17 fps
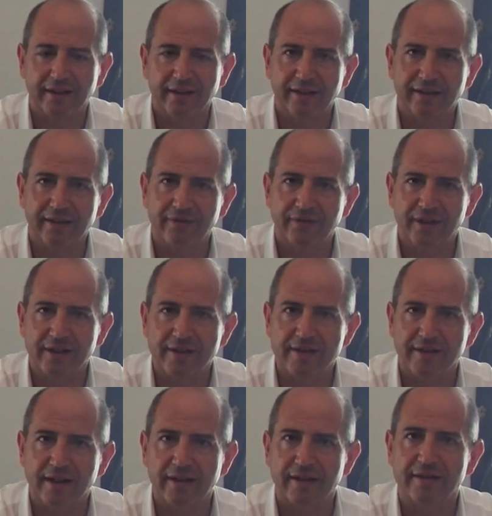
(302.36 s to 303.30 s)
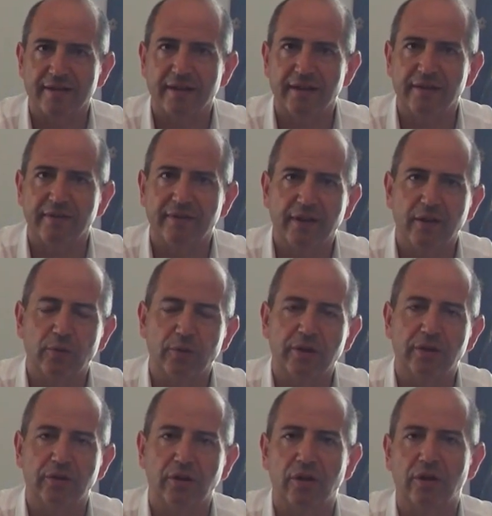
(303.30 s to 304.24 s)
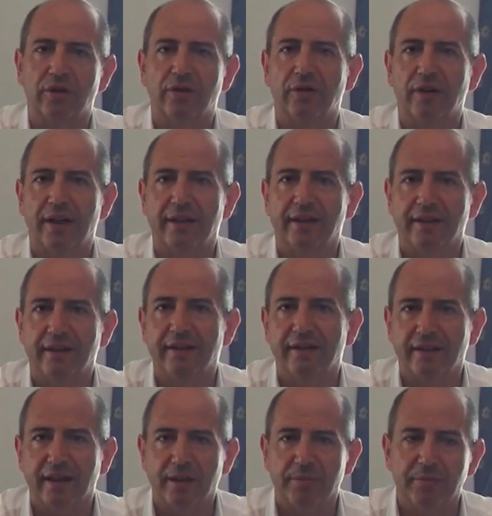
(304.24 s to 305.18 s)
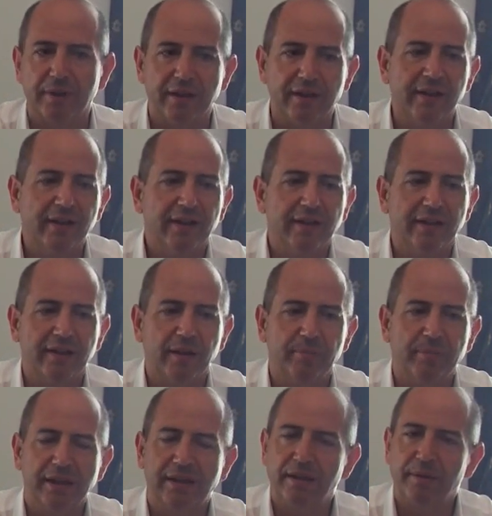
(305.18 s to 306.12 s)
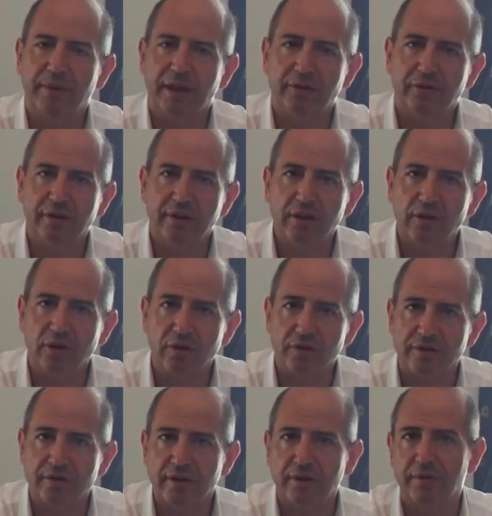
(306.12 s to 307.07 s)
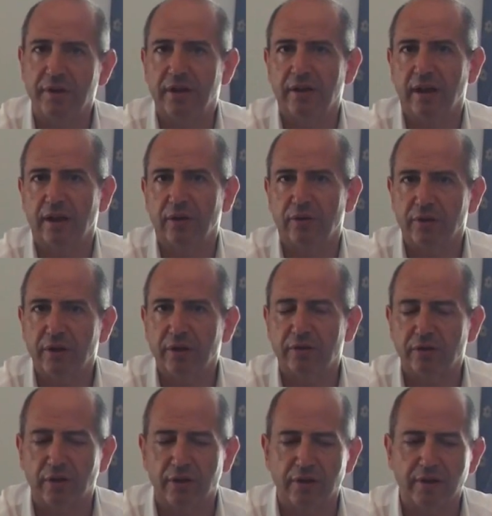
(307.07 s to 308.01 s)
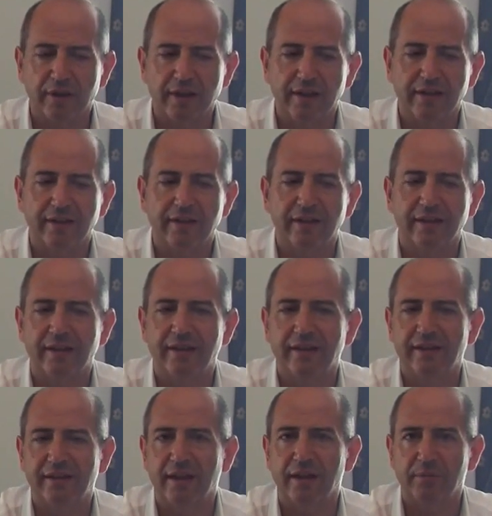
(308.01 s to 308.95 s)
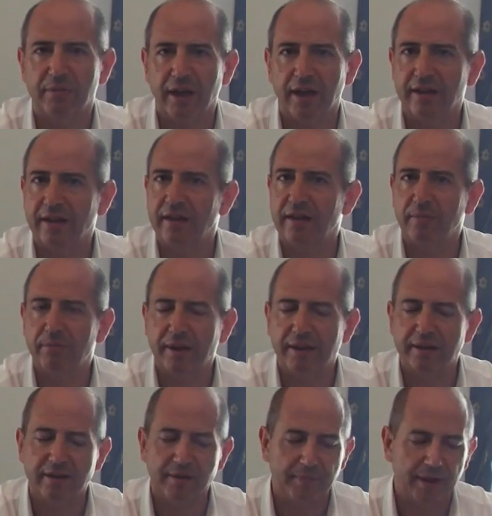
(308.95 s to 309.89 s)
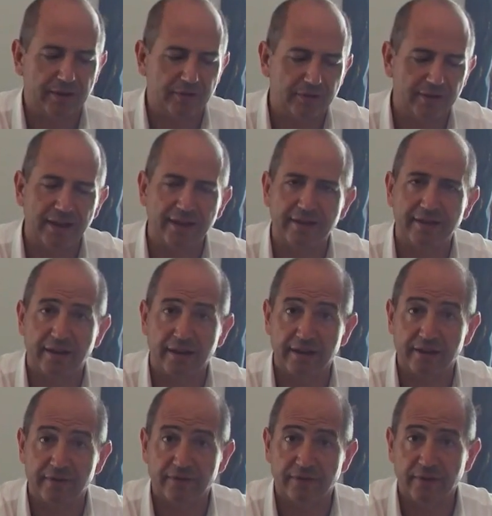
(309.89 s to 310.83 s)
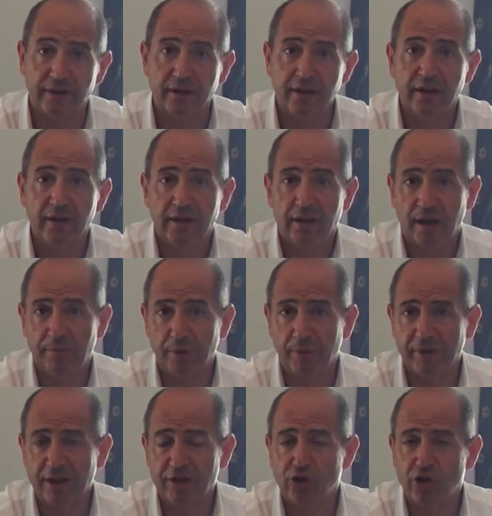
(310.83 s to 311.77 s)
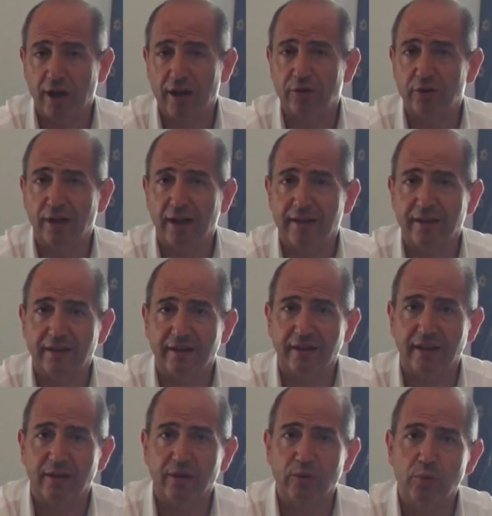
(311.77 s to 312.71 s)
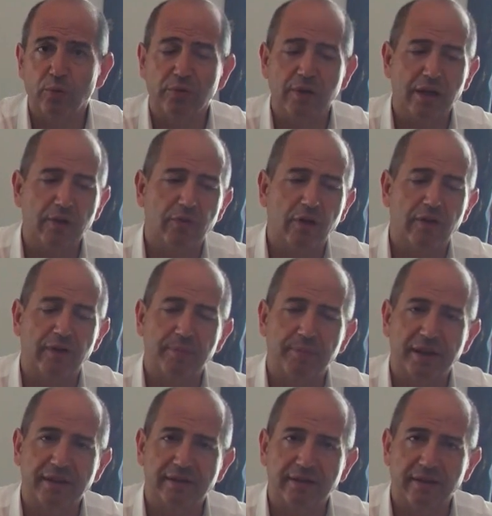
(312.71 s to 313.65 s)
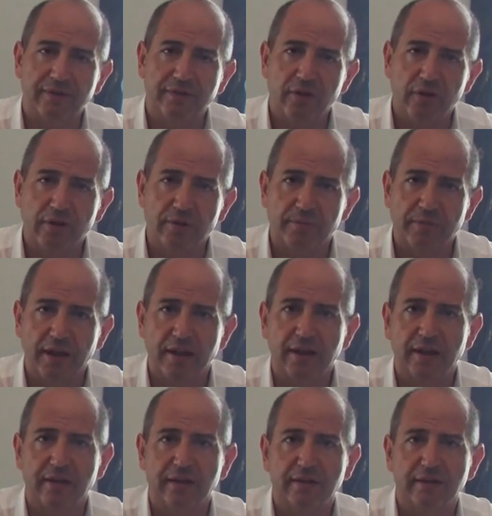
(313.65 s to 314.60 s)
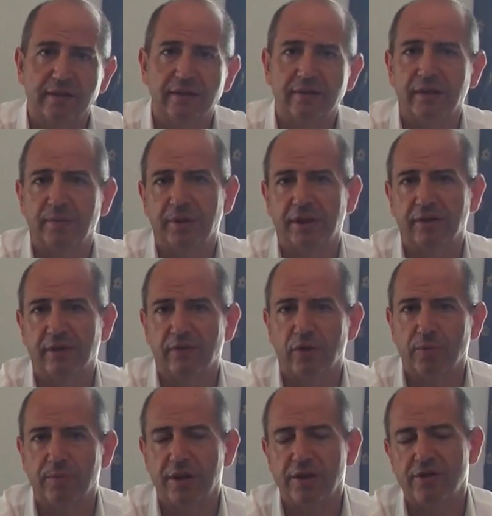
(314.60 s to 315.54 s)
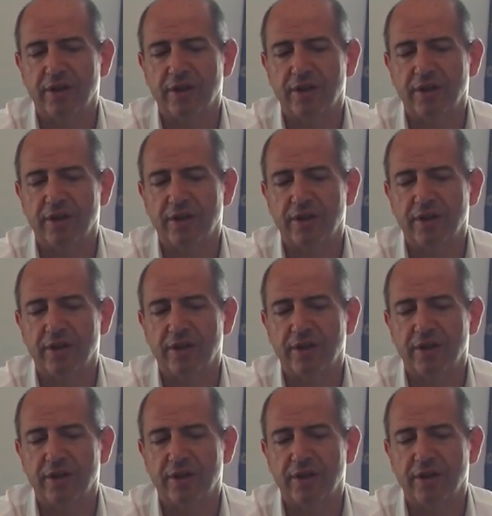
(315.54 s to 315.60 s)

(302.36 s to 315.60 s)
eh, la differenziata significa un ritorno anche anche in termini di abbattimento dei costi e quindi anche un ritorno in termini anche di abbattimento delle tariffe. Abbiamo lanciato anche una nuova piattaforma, la piattaforma